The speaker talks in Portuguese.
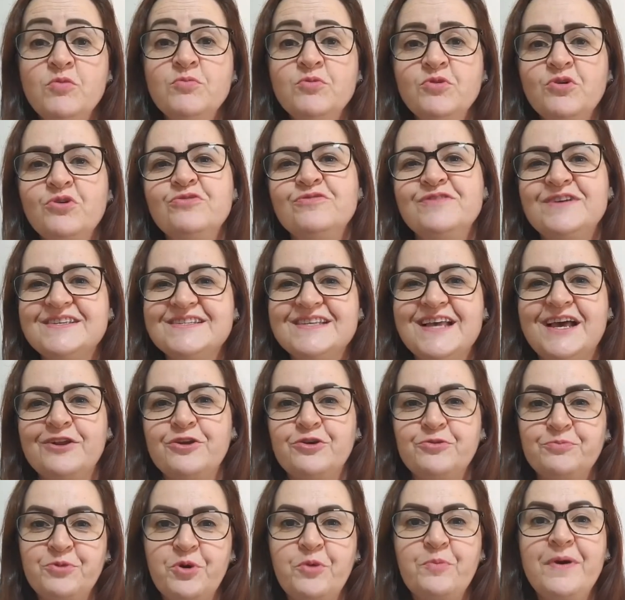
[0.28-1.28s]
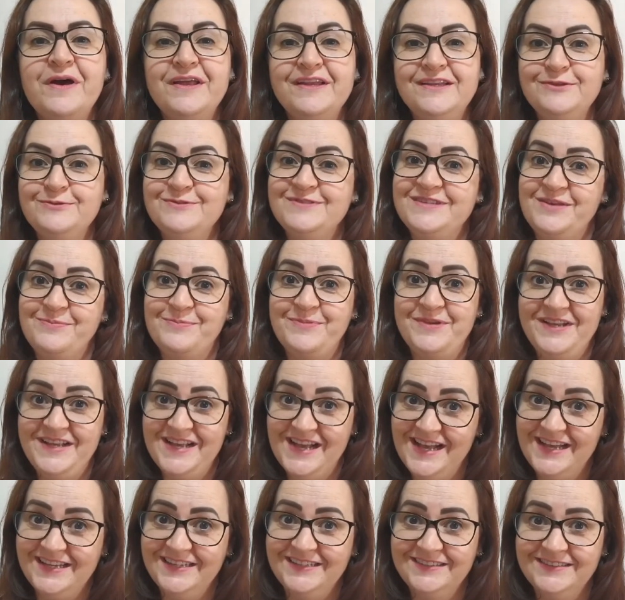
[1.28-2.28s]
Como conversar com meu marido sem
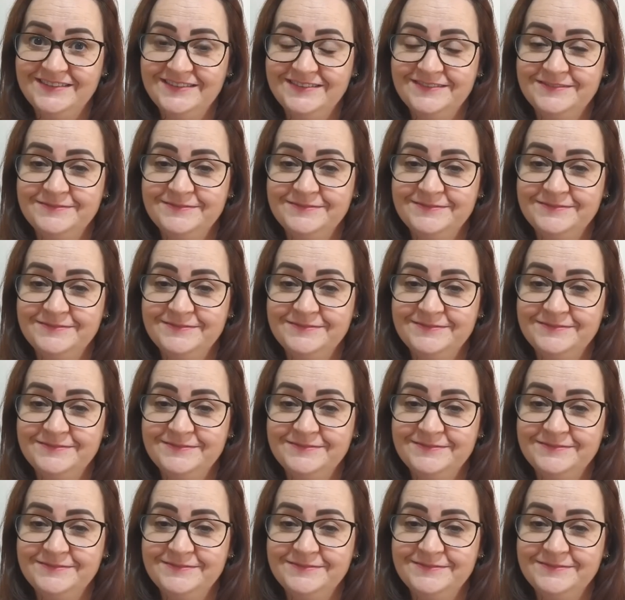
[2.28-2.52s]
brigar?